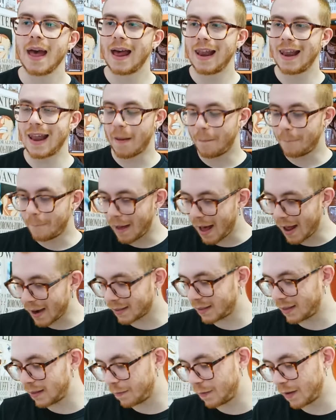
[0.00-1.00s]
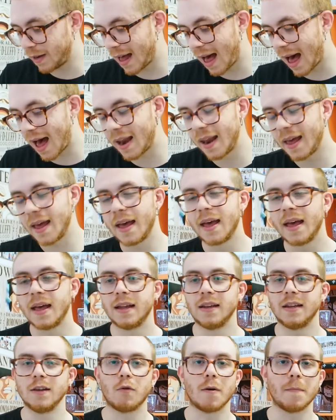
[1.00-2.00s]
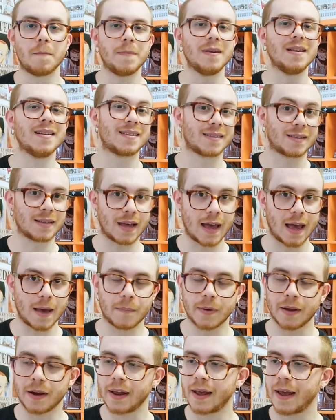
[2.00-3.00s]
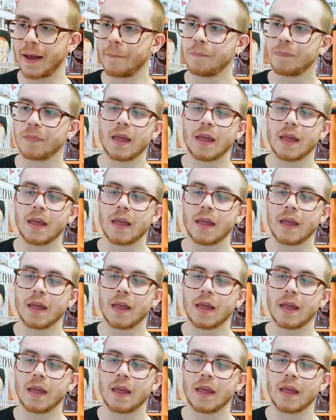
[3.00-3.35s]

la parte finale di One Piece e perché.